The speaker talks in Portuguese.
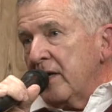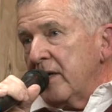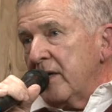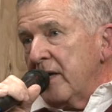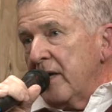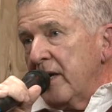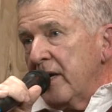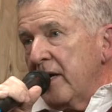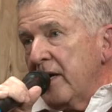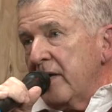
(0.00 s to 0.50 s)

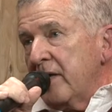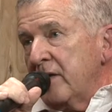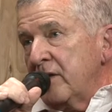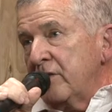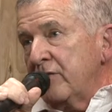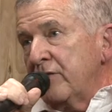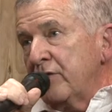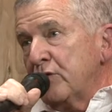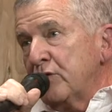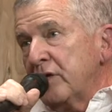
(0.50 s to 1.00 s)
É,
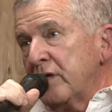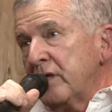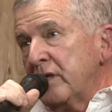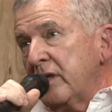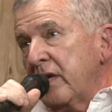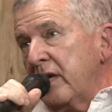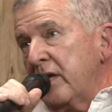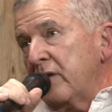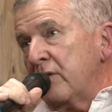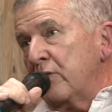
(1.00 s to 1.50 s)
indivíduos que
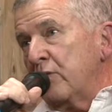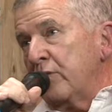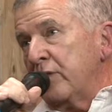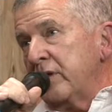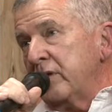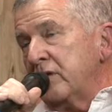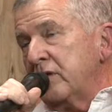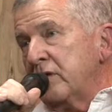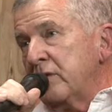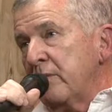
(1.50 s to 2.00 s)
têm o
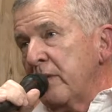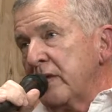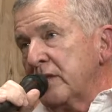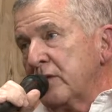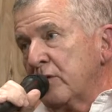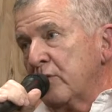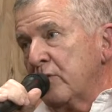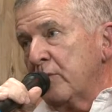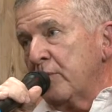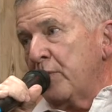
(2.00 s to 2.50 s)
índice de
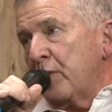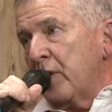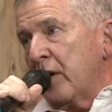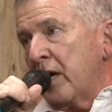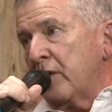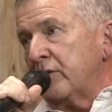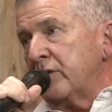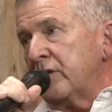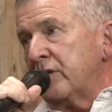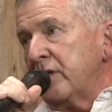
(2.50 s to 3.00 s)
massa
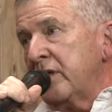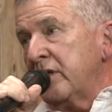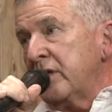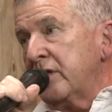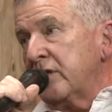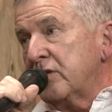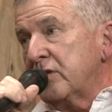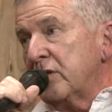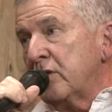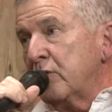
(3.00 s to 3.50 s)
corporal de
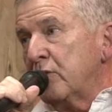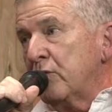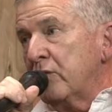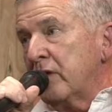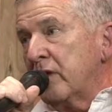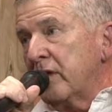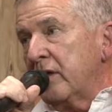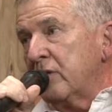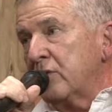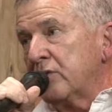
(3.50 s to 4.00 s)
35
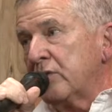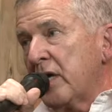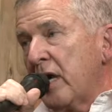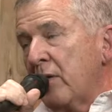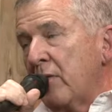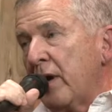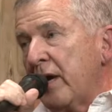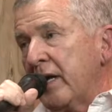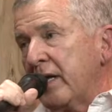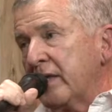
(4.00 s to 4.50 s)
quilos a
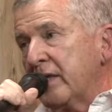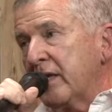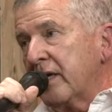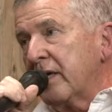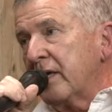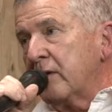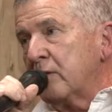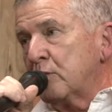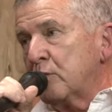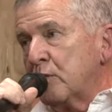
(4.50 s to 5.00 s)
40
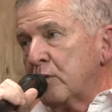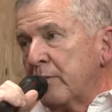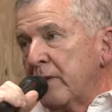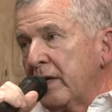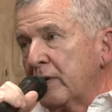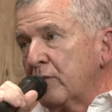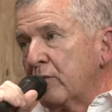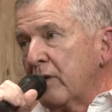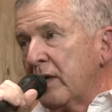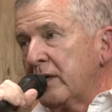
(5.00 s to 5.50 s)
quilos por
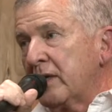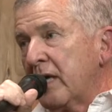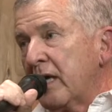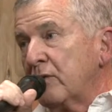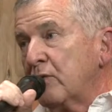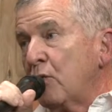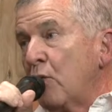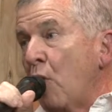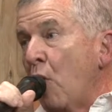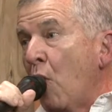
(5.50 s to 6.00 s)
metro
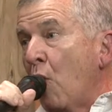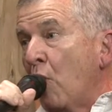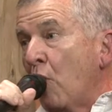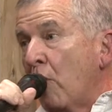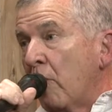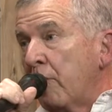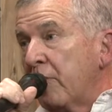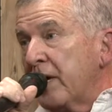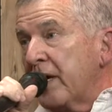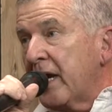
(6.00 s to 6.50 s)
quadrado, com
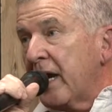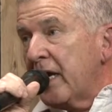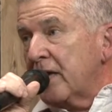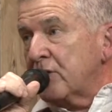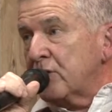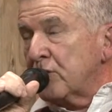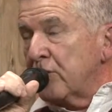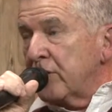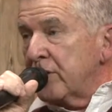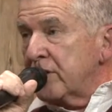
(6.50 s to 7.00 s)

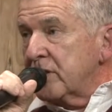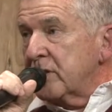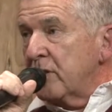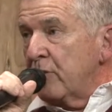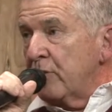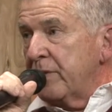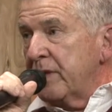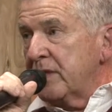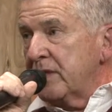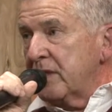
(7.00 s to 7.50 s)
complicações da
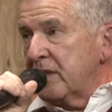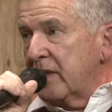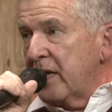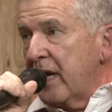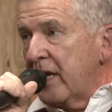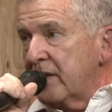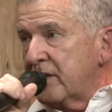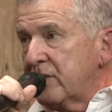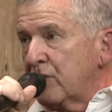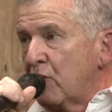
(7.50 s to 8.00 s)

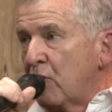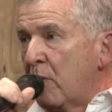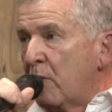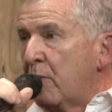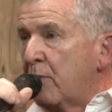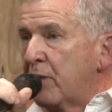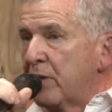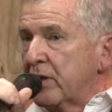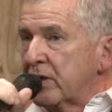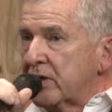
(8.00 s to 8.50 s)
obesidade,
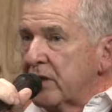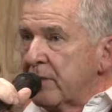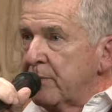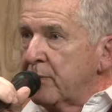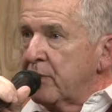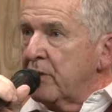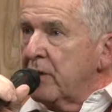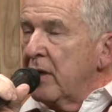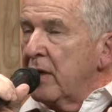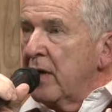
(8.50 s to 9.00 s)
como por
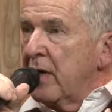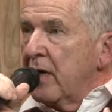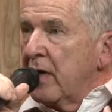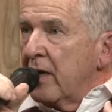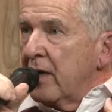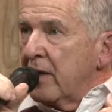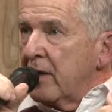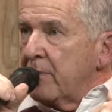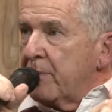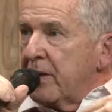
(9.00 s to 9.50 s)
exemplo
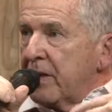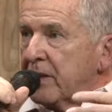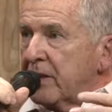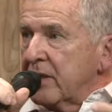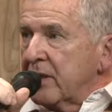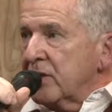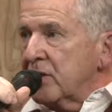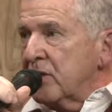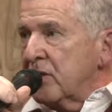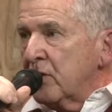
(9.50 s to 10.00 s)

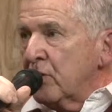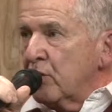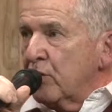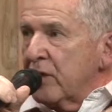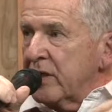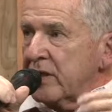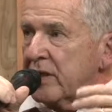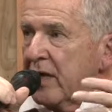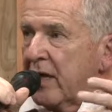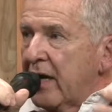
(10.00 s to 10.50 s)
hipertensão,
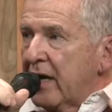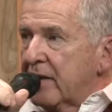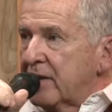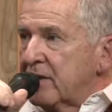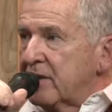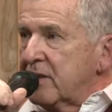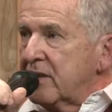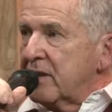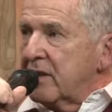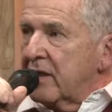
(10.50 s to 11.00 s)
doença
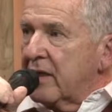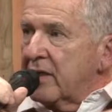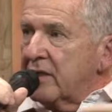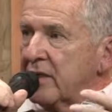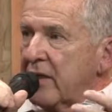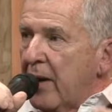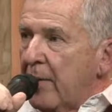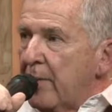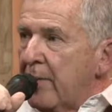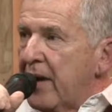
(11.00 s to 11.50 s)
cardíaca,
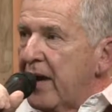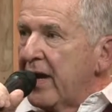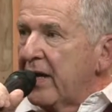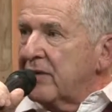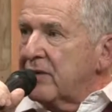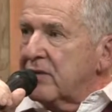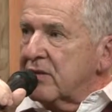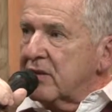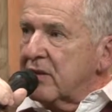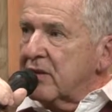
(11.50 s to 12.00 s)

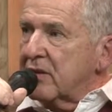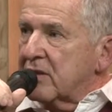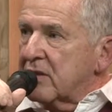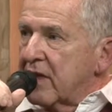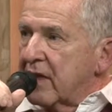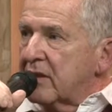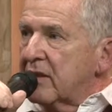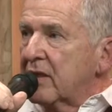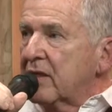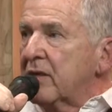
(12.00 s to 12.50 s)
diabetes,
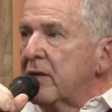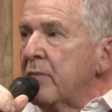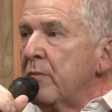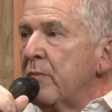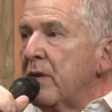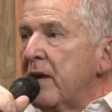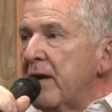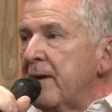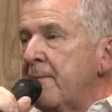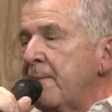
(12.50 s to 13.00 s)
etc.,
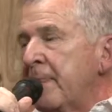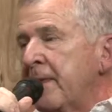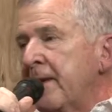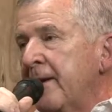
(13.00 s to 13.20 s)
também